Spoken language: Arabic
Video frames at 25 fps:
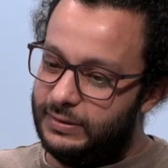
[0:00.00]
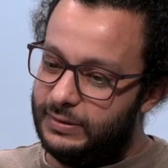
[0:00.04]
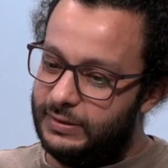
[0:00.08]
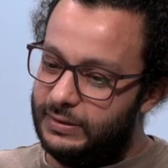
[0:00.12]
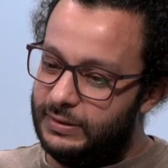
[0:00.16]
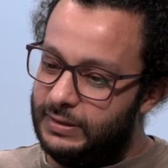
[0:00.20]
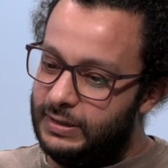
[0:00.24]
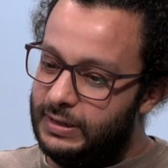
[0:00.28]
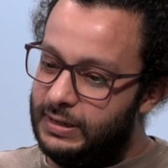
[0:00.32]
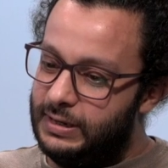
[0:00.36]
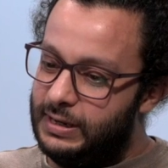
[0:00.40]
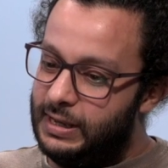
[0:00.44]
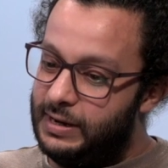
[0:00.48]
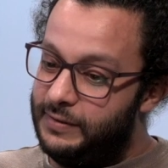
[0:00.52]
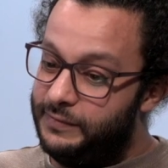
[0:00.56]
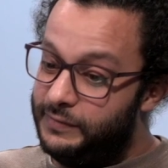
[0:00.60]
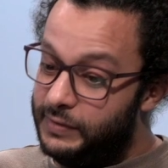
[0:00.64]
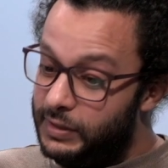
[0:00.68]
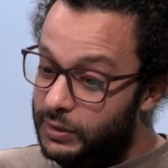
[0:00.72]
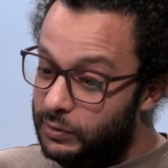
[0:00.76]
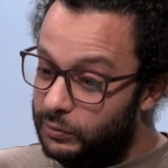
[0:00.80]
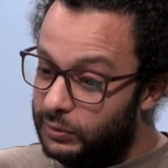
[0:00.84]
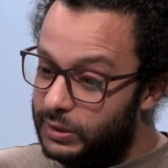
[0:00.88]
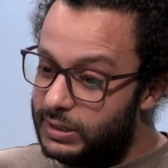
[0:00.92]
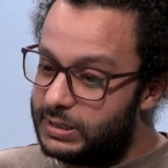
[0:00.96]
لل
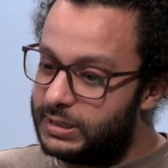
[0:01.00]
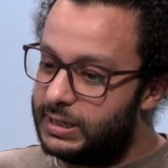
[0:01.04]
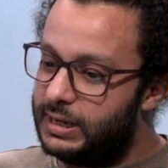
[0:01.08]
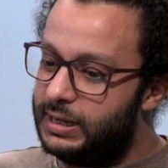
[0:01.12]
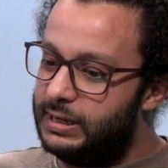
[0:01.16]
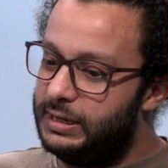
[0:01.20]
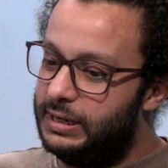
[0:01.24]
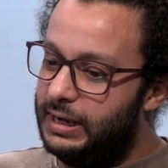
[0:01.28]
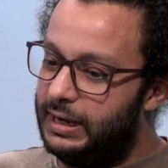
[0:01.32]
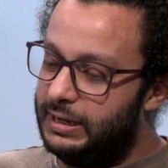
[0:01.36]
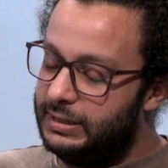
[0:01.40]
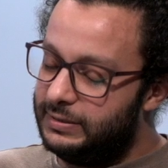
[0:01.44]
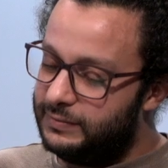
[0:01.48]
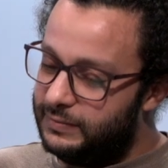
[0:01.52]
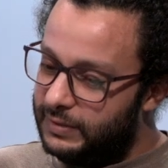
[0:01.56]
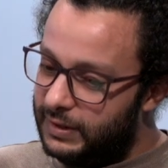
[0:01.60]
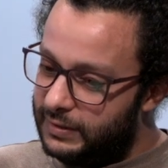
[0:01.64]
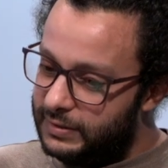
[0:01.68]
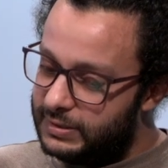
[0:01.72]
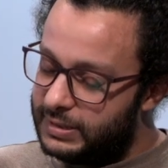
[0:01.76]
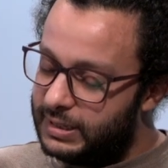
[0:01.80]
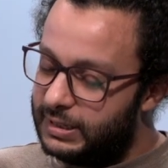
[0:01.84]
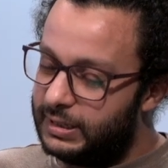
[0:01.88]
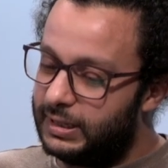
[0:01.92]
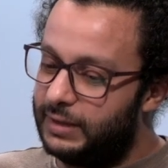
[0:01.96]
2009
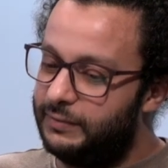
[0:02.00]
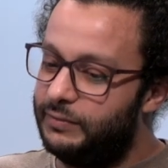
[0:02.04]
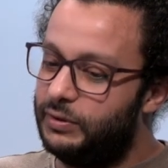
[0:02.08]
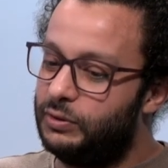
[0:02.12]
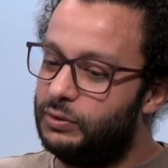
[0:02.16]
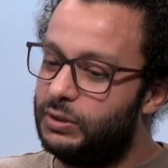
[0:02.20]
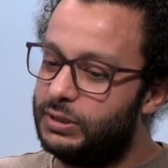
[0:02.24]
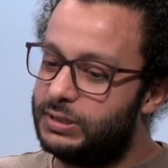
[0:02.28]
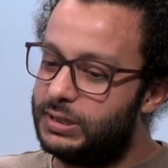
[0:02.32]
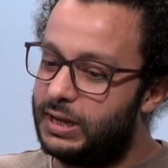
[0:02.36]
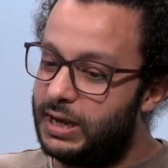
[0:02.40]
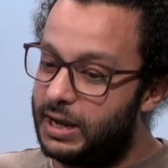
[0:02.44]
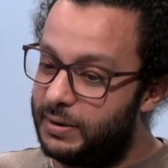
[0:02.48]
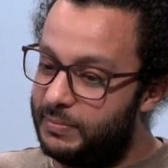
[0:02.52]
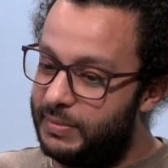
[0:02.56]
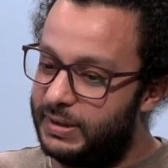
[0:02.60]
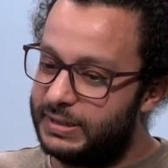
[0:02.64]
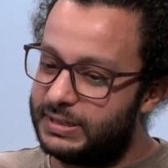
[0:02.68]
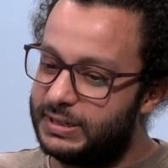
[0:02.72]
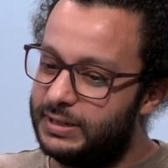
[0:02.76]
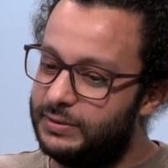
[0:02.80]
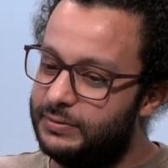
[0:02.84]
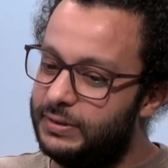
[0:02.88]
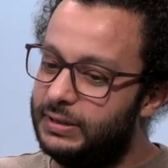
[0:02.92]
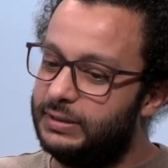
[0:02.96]
لحد سنه 2009 اربع
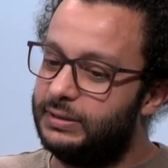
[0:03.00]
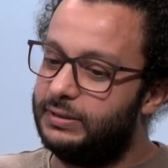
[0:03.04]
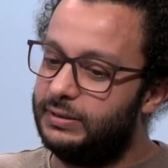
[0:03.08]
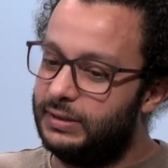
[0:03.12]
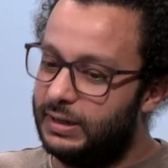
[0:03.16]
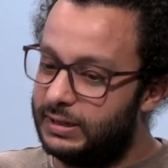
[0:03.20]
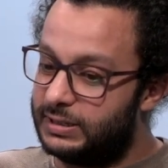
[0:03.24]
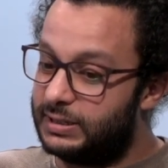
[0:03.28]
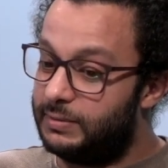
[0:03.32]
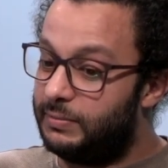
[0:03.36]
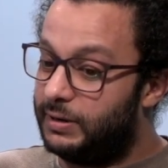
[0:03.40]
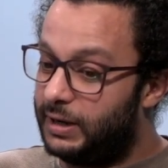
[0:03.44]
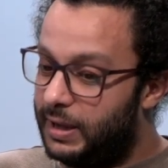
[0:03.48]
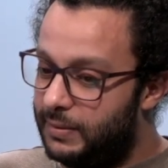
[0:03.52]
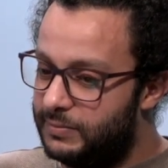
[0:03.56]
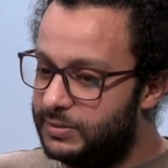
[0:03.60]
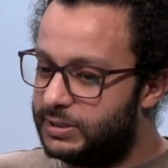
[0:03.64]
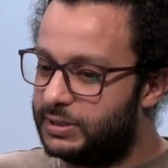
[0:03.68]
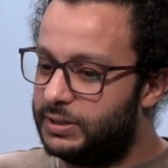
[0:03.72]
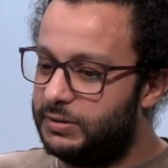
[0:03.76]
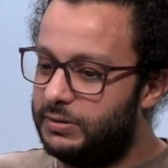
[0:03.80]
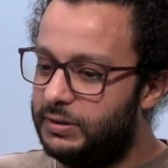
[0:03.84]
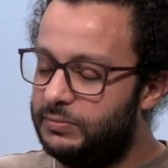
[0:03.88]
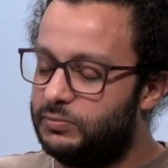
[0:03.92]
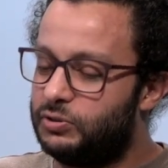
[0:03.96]
سنوات درست طبعا خمس
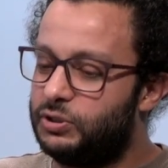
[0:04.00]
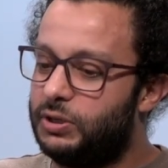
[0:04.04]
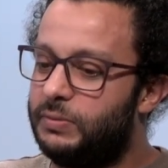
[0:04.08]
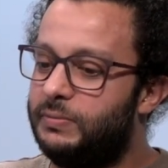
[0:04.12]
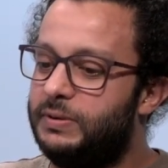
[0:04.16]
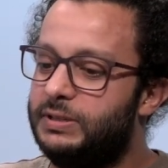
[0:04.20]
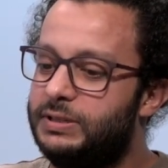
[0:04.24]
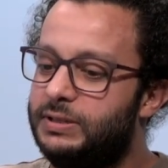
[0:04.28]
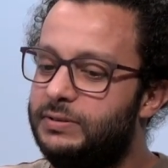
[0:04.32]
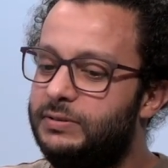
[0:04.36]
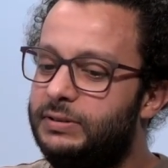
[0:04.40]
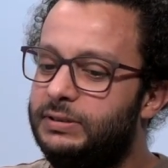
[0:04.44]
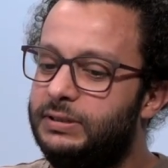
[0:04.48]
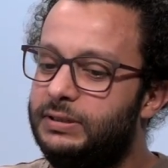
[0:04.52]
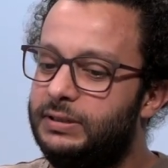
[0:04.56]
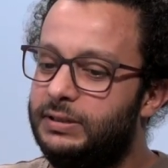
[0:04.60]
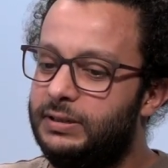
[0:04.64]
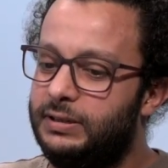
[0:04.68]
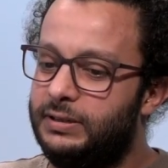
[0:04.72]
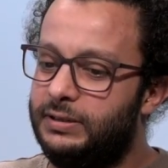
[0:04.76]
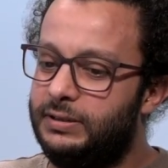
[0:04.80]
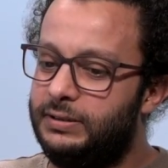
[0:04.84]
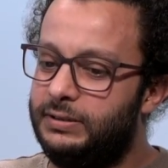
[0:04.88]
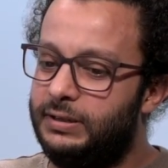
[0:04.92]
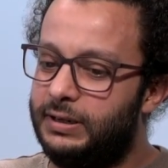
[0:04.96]
سنوات مش اربع سنوات
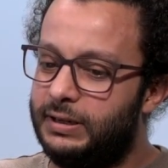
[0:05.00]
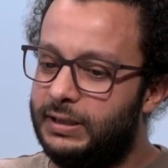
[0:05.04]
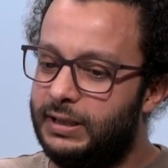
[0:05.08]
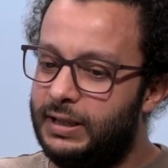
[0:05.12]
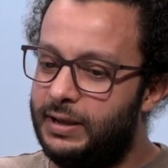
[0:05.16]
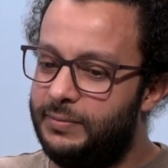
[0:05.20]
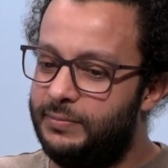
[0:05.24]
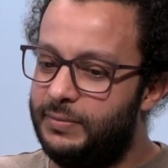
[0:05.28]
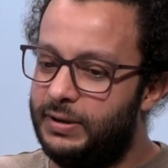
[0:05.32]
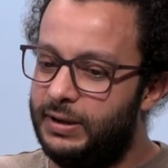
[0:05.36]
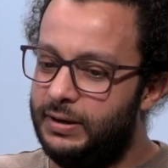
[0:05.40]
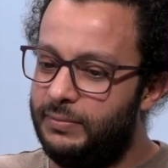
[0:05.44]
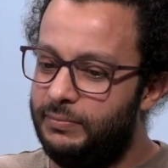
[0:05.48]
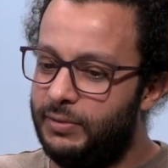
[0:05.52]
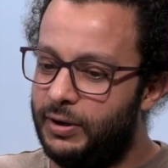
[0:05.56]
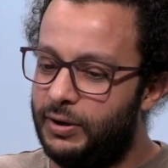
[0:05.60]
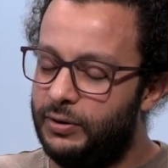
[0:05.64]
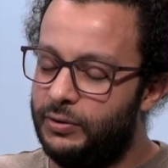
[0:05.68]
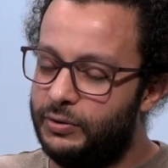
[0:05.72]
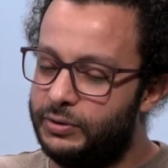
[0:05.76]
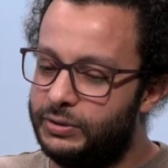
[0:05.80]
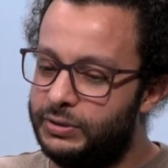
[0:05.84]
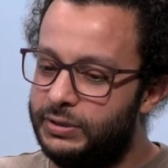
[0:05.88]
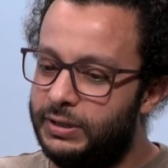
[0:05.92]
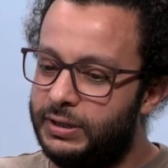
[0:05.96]
اداره الاعمال
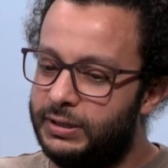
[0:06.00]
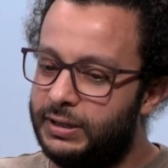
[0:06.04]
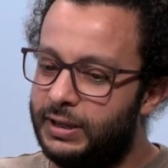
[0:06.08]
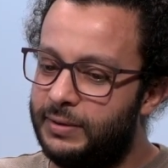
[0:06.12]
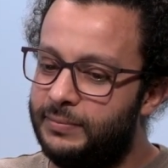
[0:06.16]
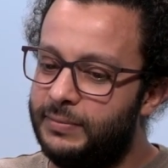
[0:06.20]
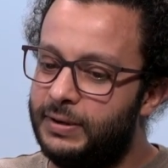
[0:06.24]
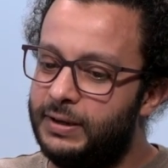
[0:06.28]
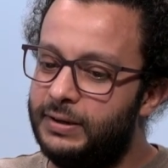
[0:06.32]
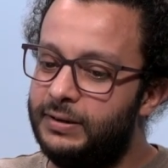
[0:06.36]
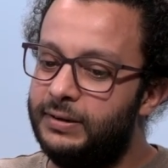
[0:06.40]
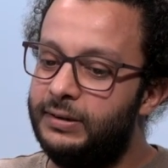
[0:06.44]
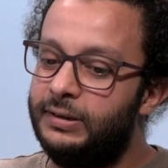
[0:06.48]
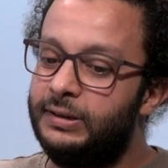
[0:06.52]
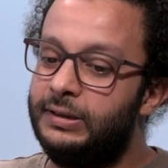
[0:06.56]
بكالوريوس اداره اعمال